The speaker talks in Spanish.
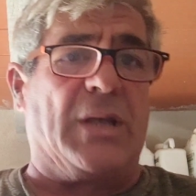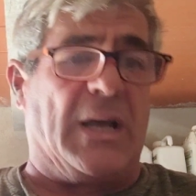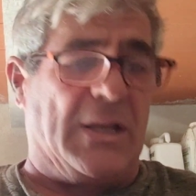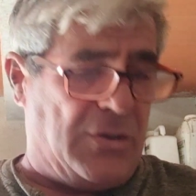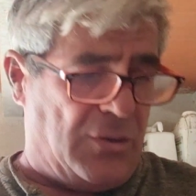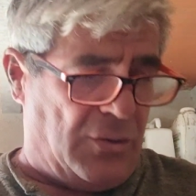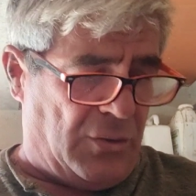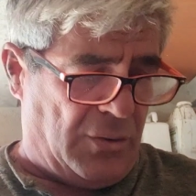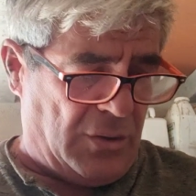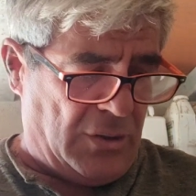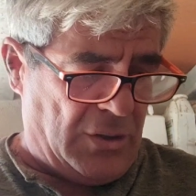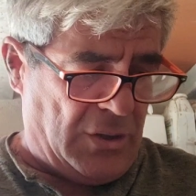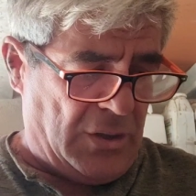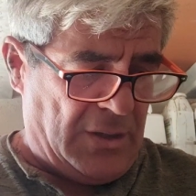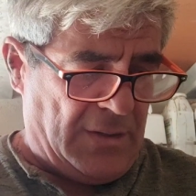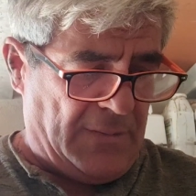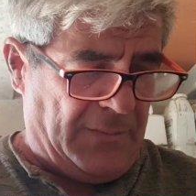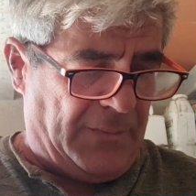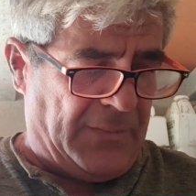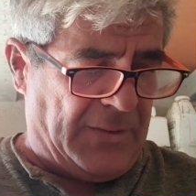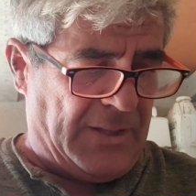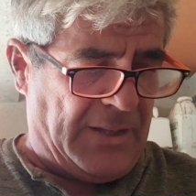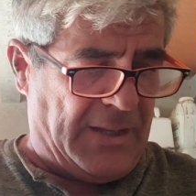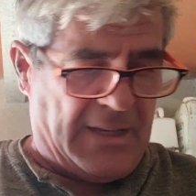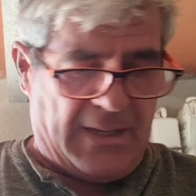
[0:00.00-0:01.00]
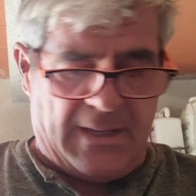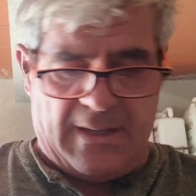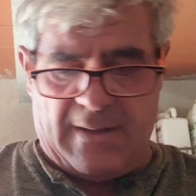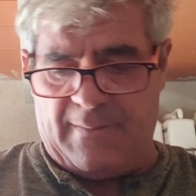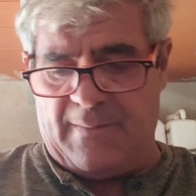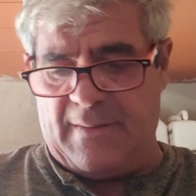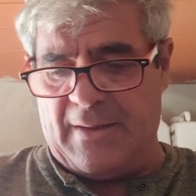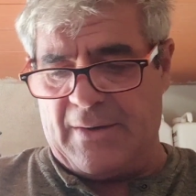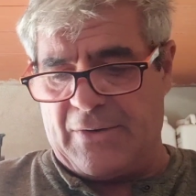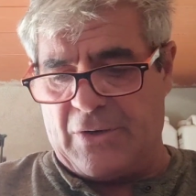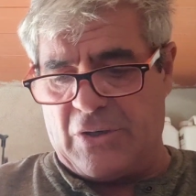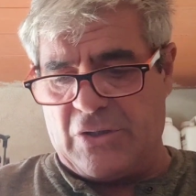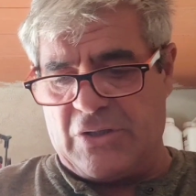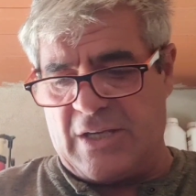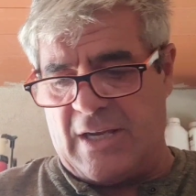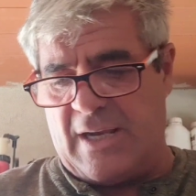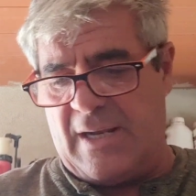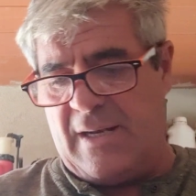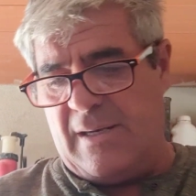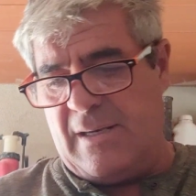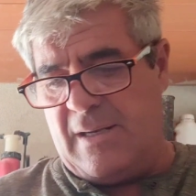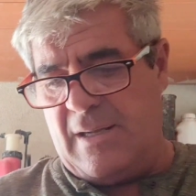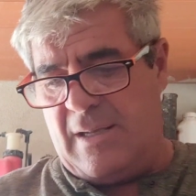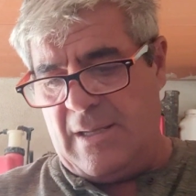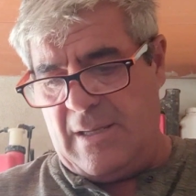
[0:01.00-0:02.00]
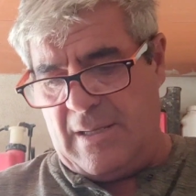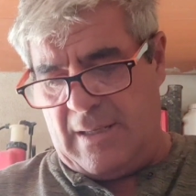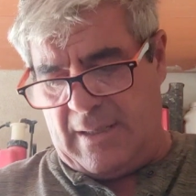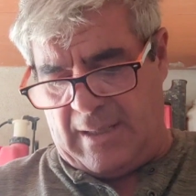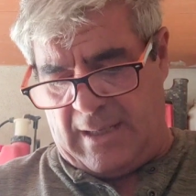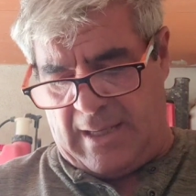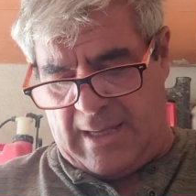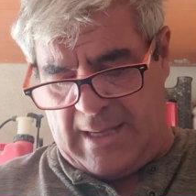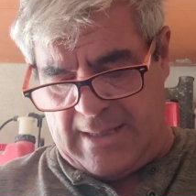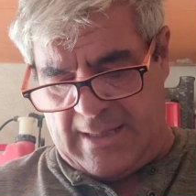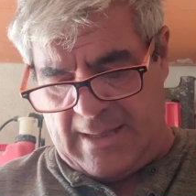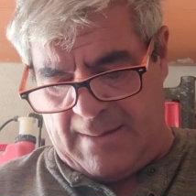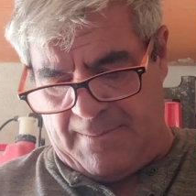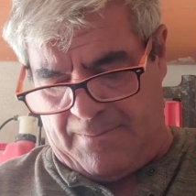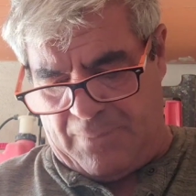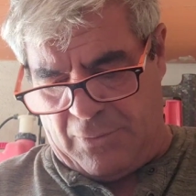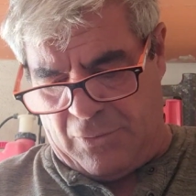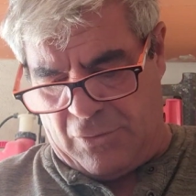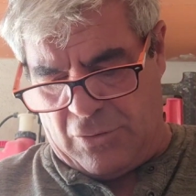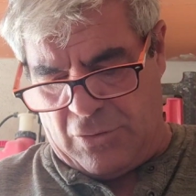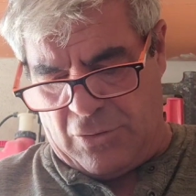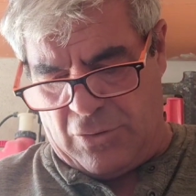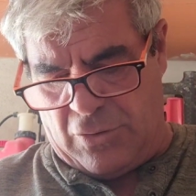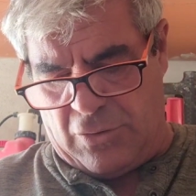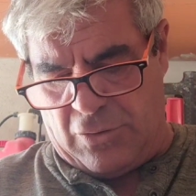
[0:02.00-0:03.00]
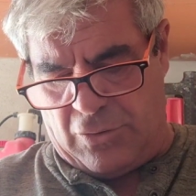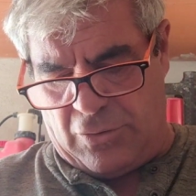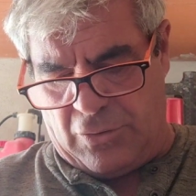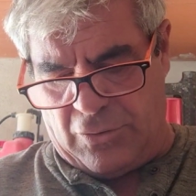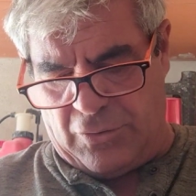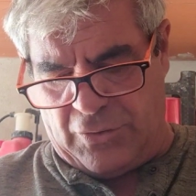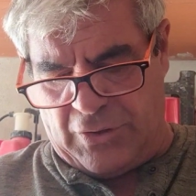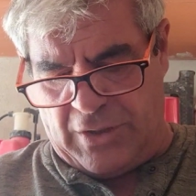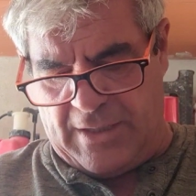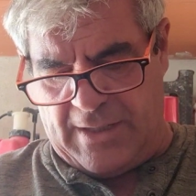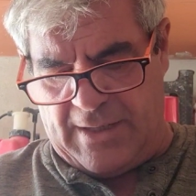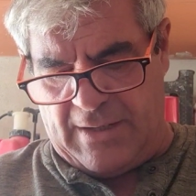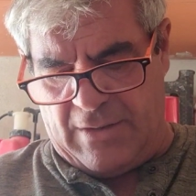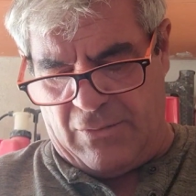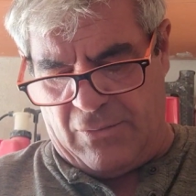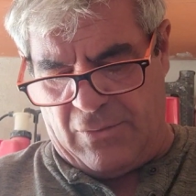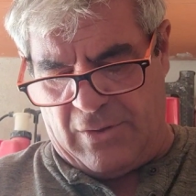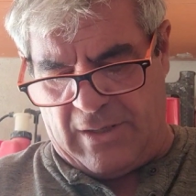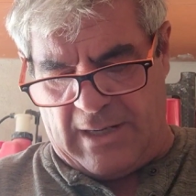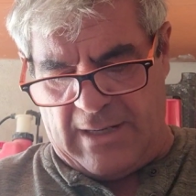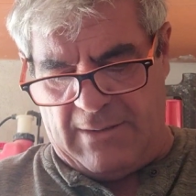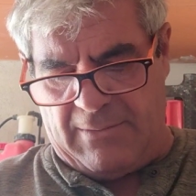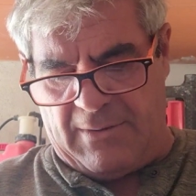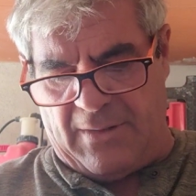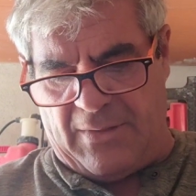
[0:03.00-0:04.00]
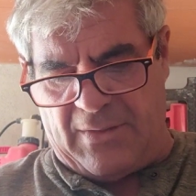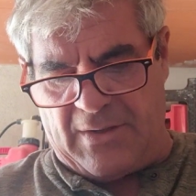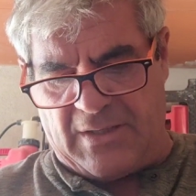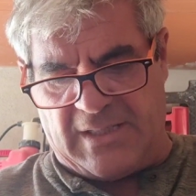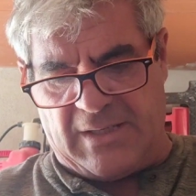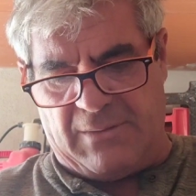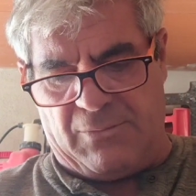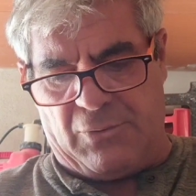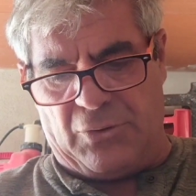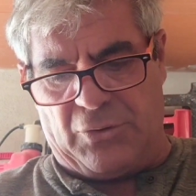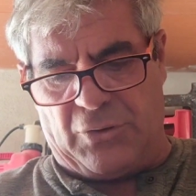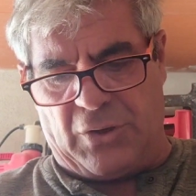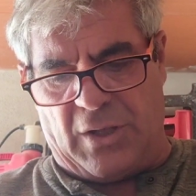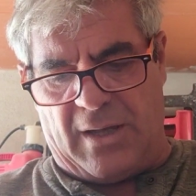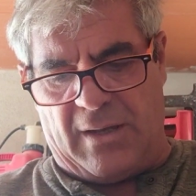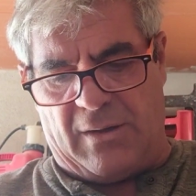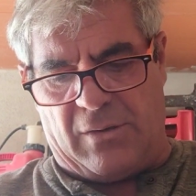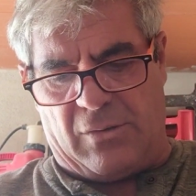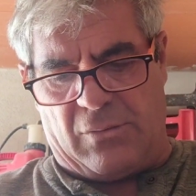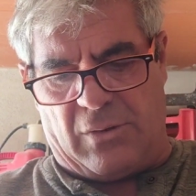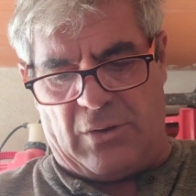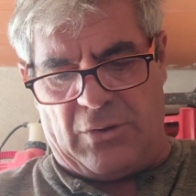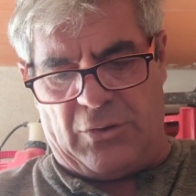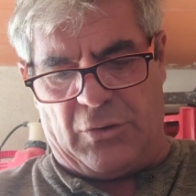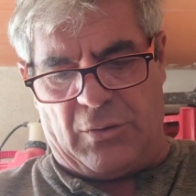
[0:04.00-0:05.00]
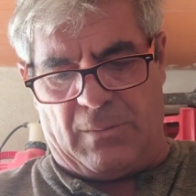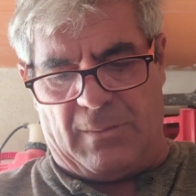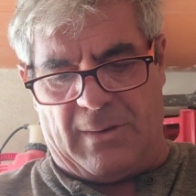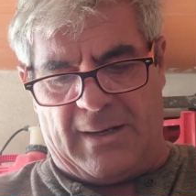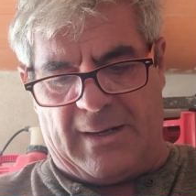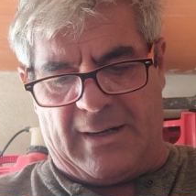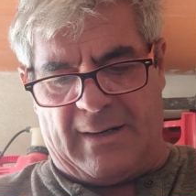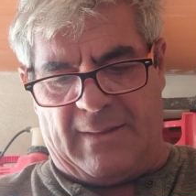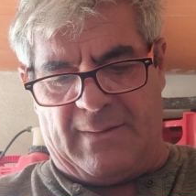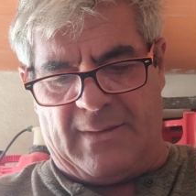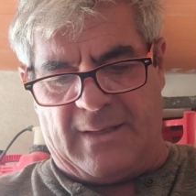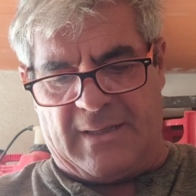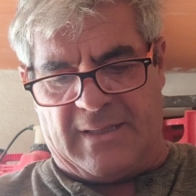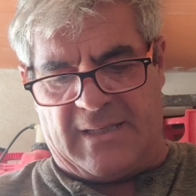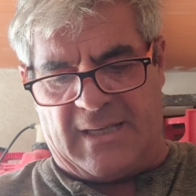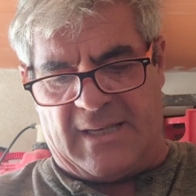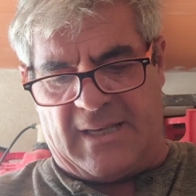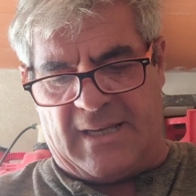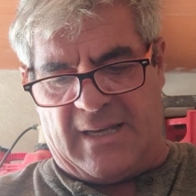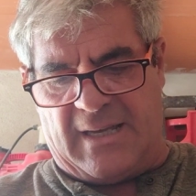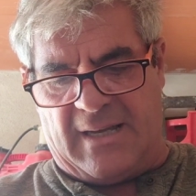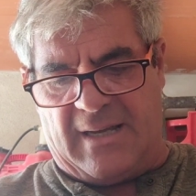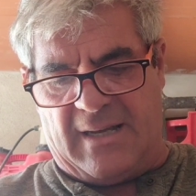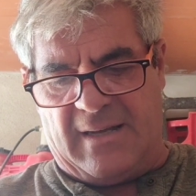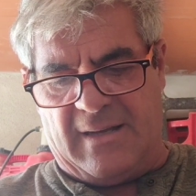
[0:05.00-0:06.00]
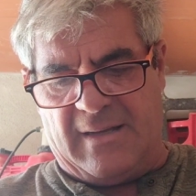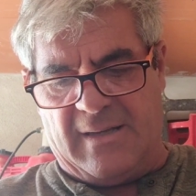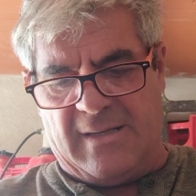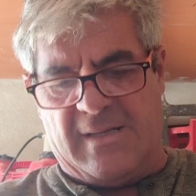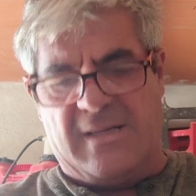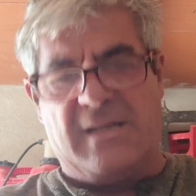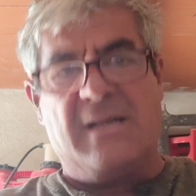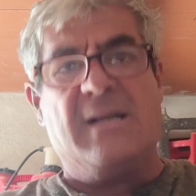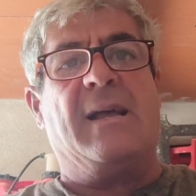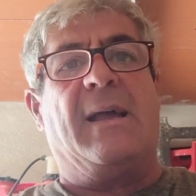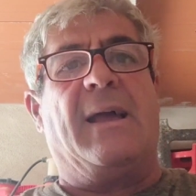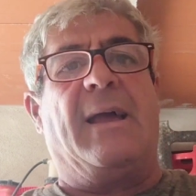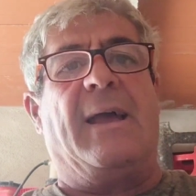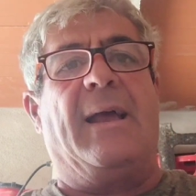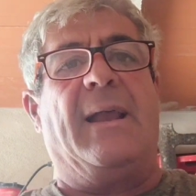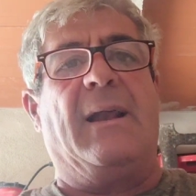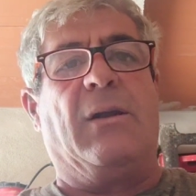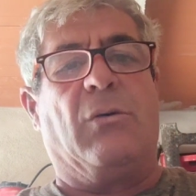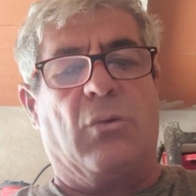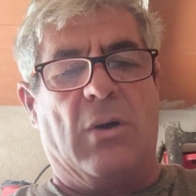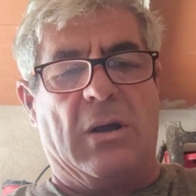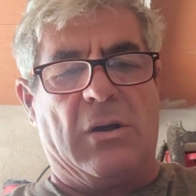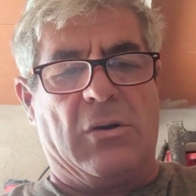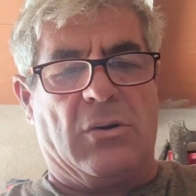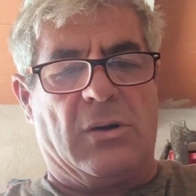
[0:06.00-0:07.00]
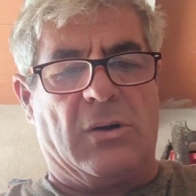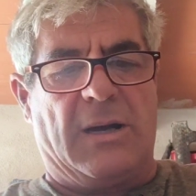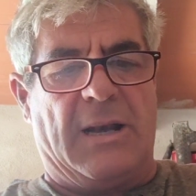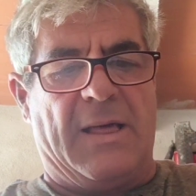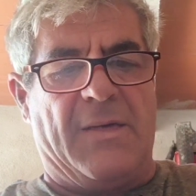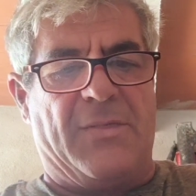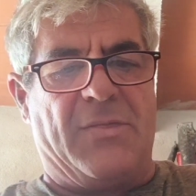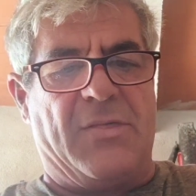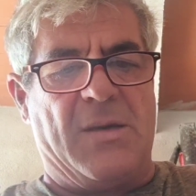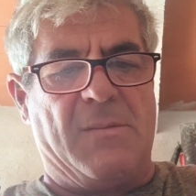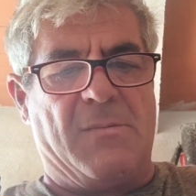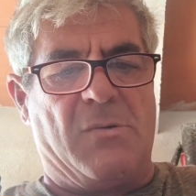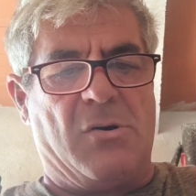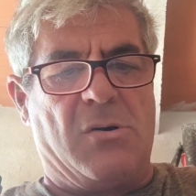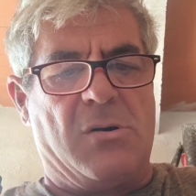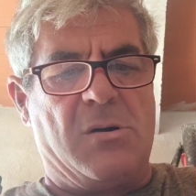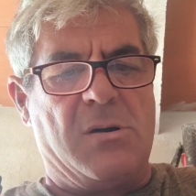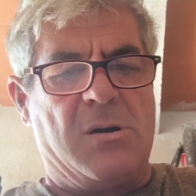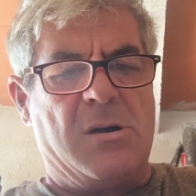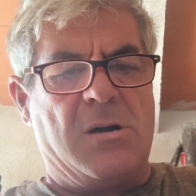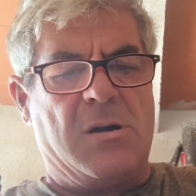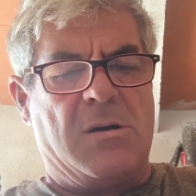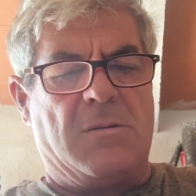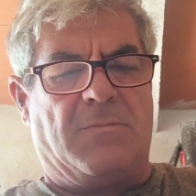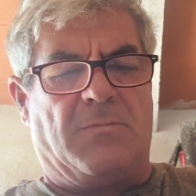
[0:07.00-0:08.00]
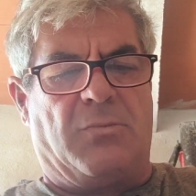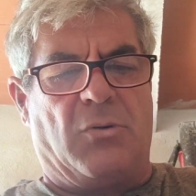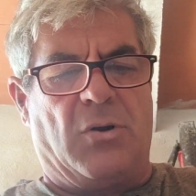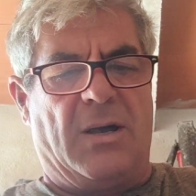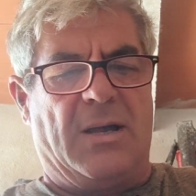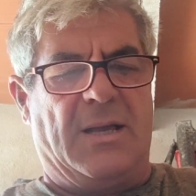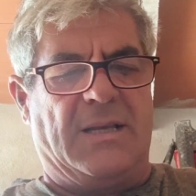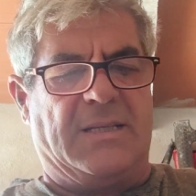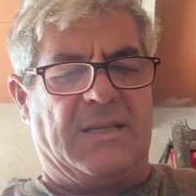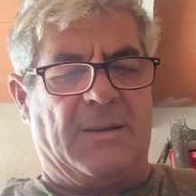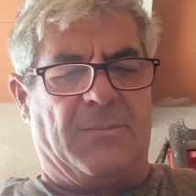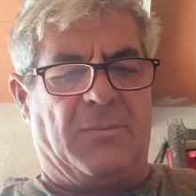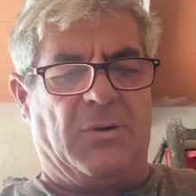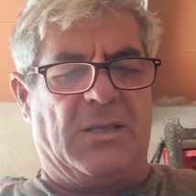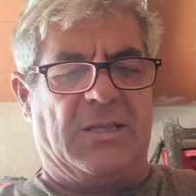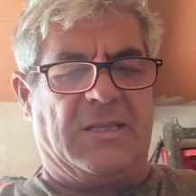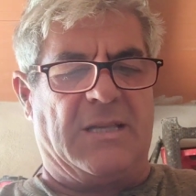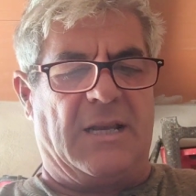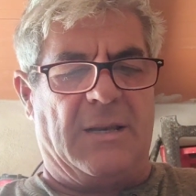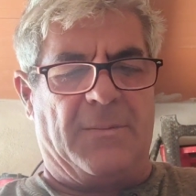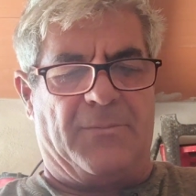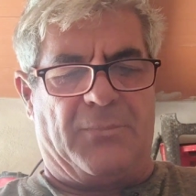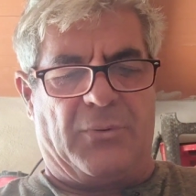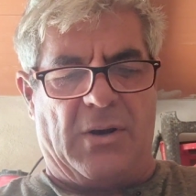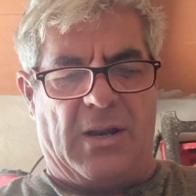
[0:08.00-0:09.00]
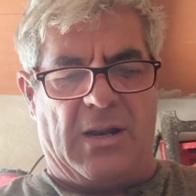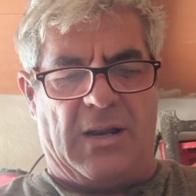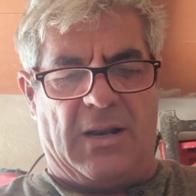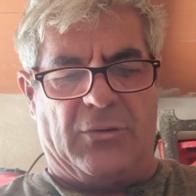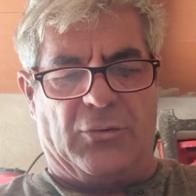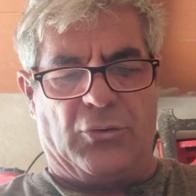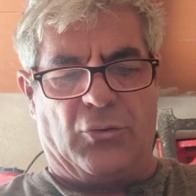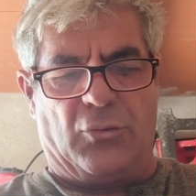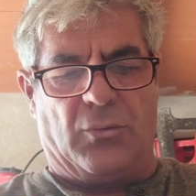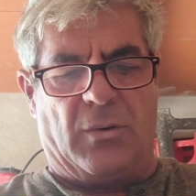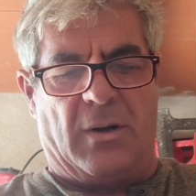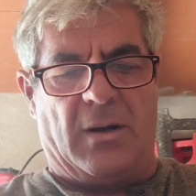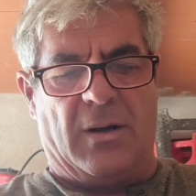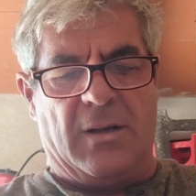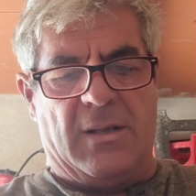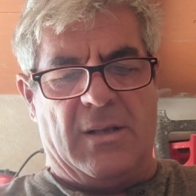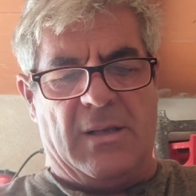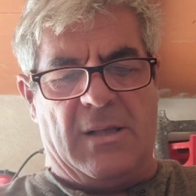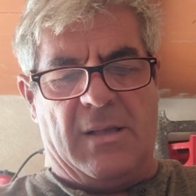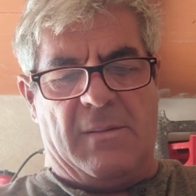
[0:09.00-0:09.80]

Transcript: tallo de, de rosal que tampoco tiene un calibre excesivo. Entonces, cuanto más grande sea el hueco que le hacemos, pues se puede salir por ahí la turbo.